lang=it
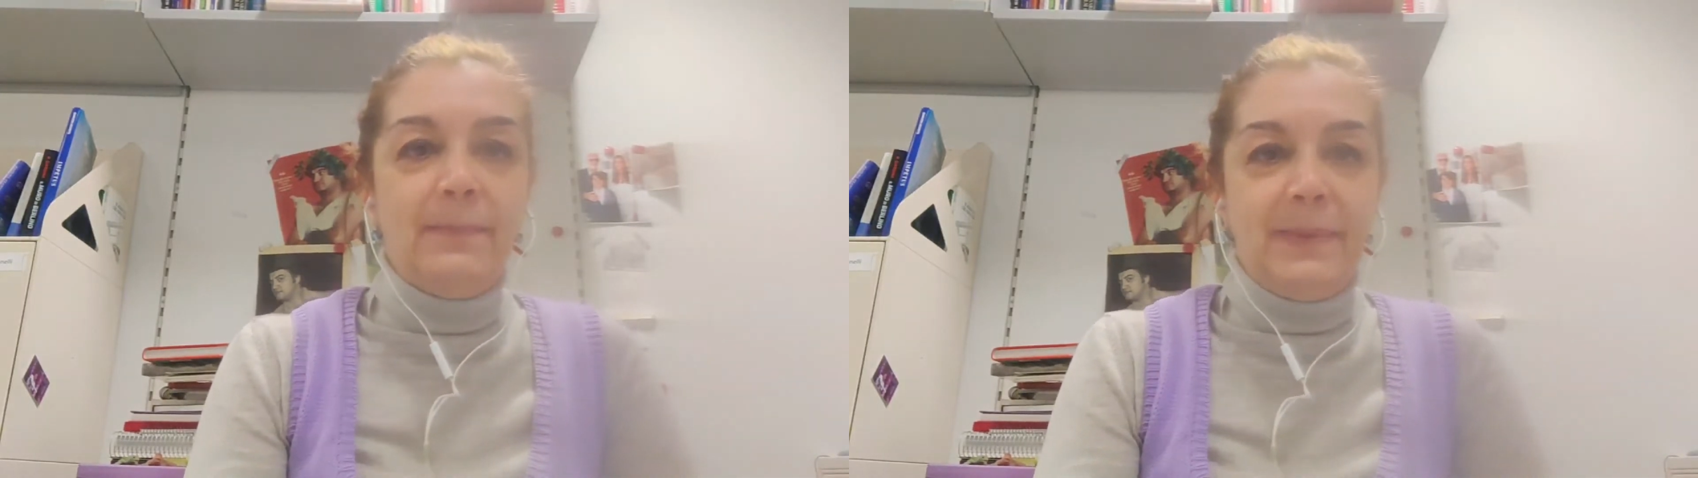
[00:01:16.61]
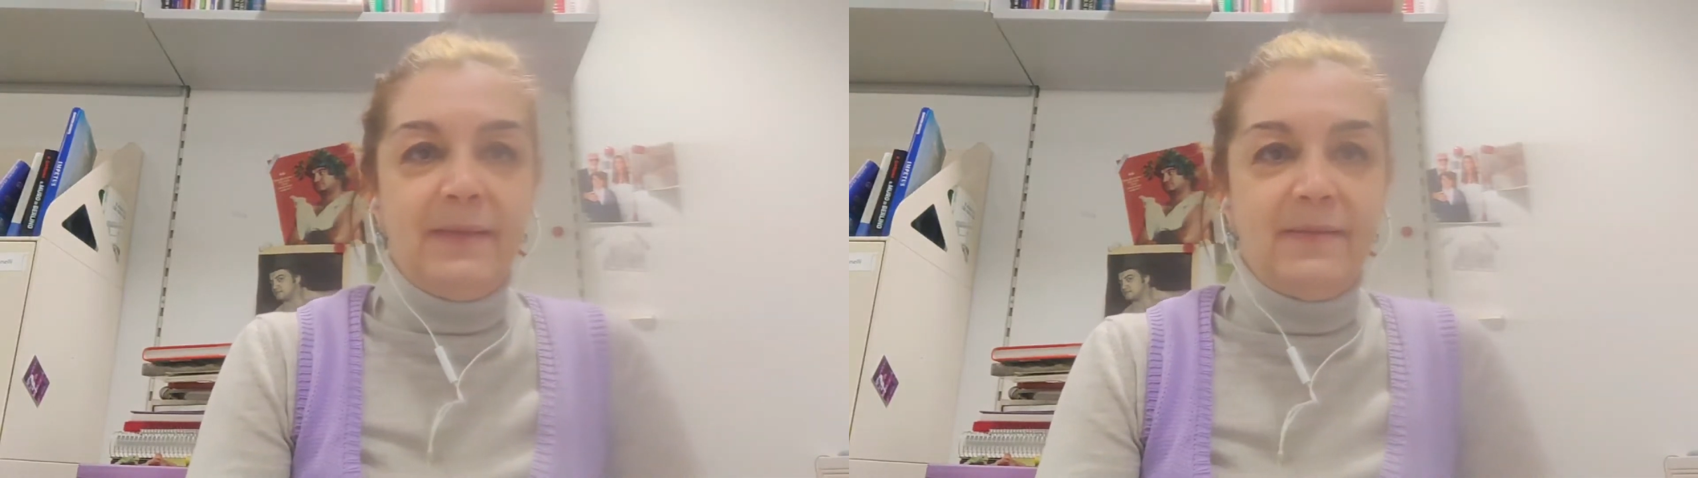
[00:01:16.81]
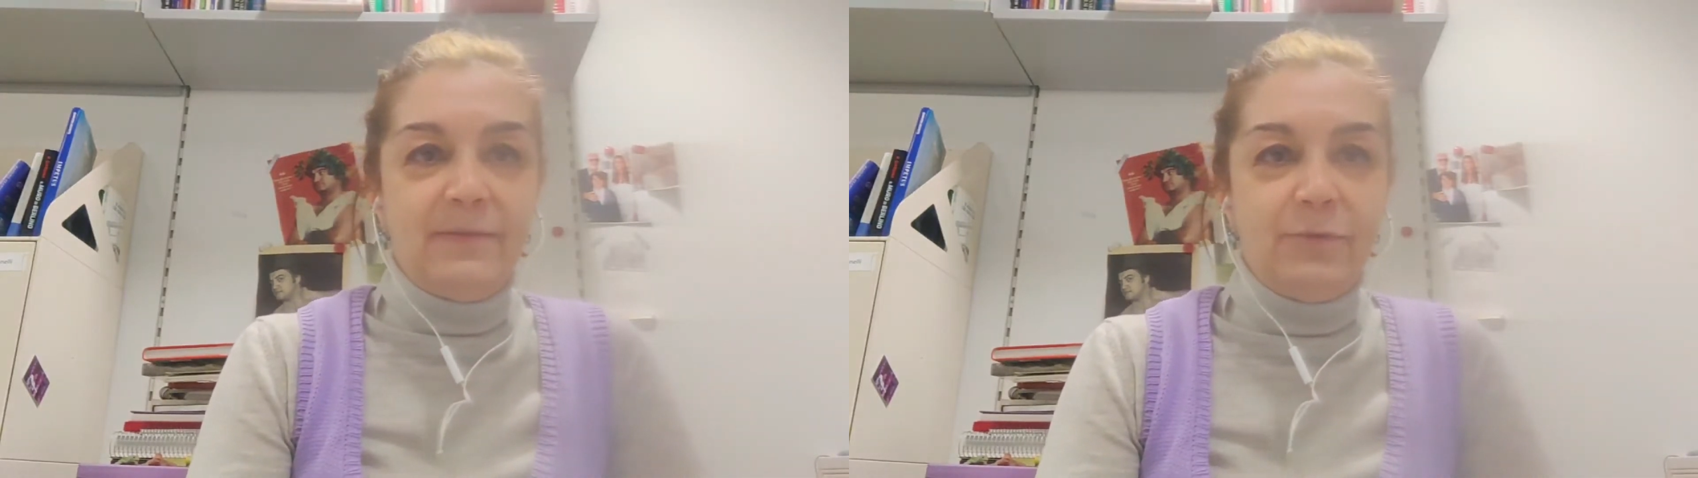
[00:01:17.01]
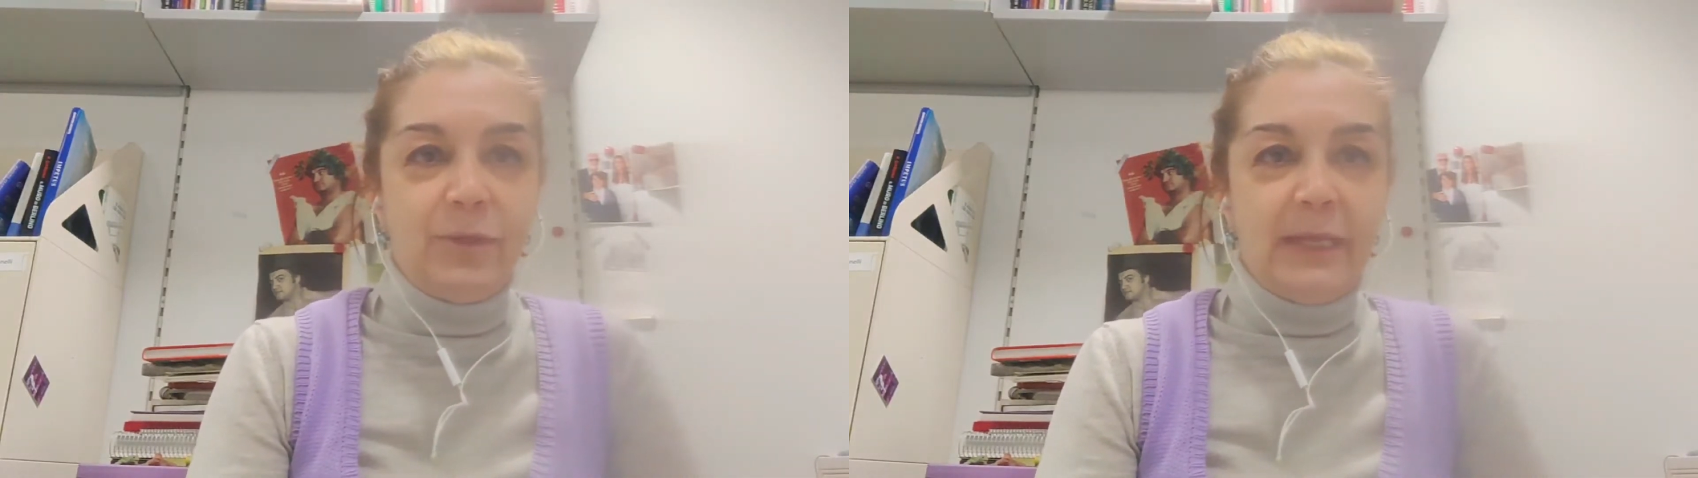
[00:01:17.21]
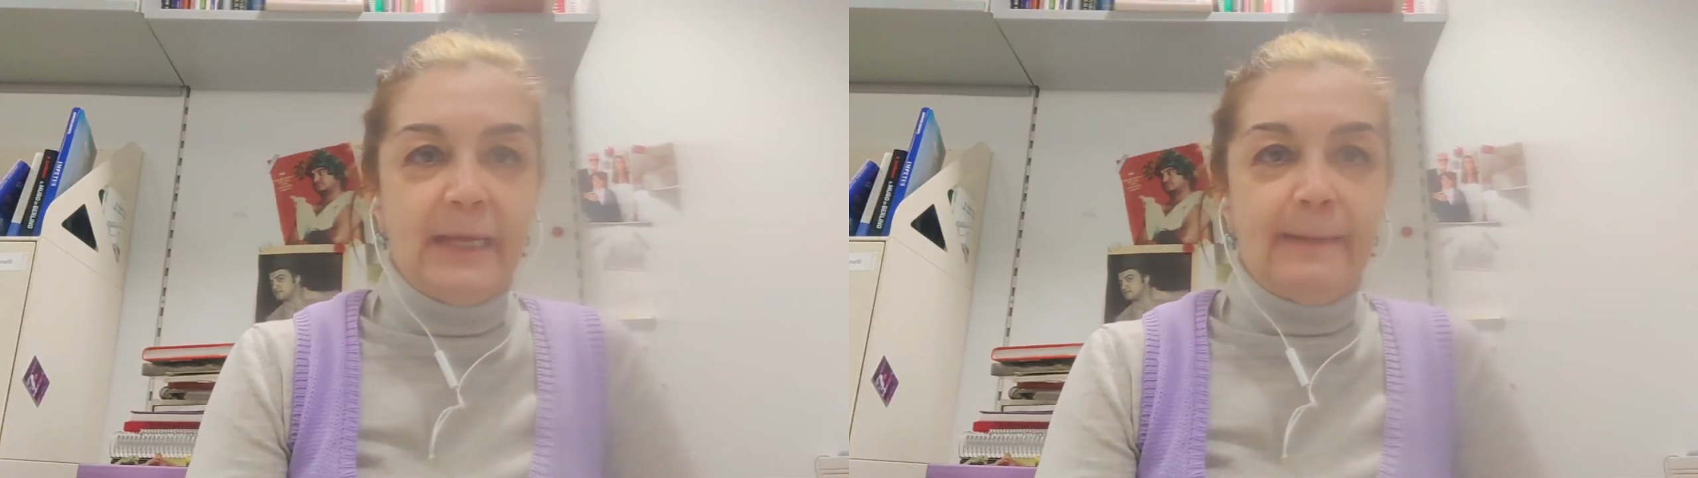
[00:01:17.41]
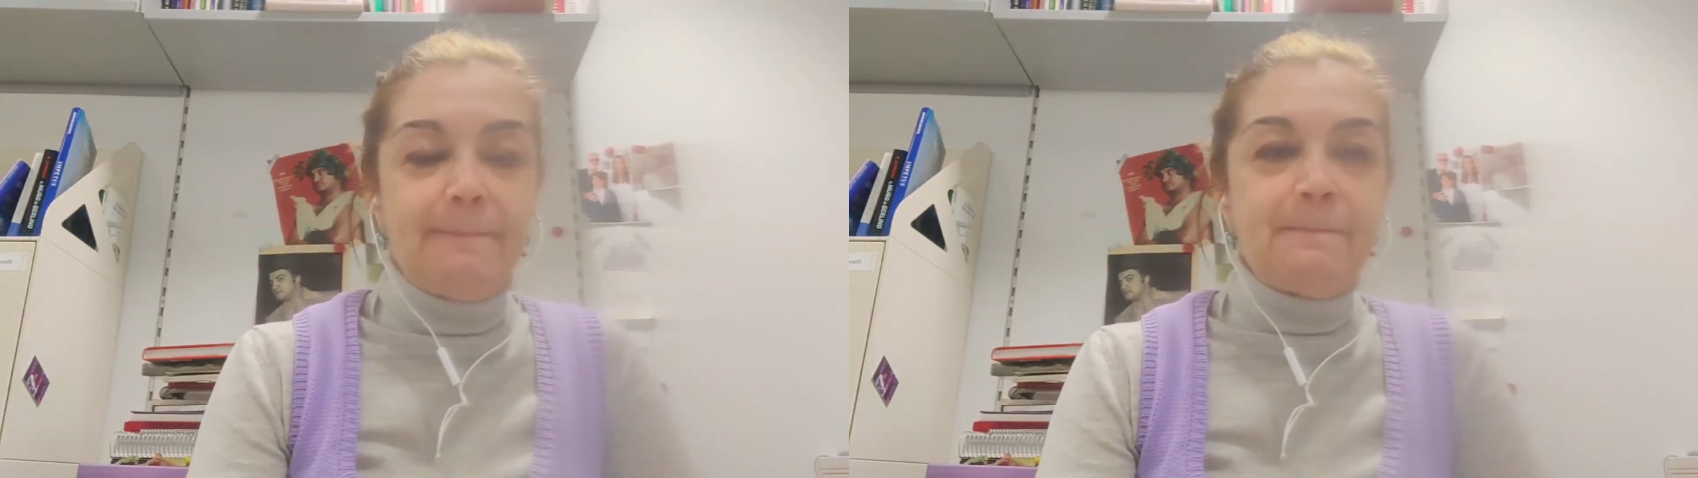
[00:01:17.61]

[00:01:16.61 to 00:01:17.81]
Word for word: a Piazza Fontana.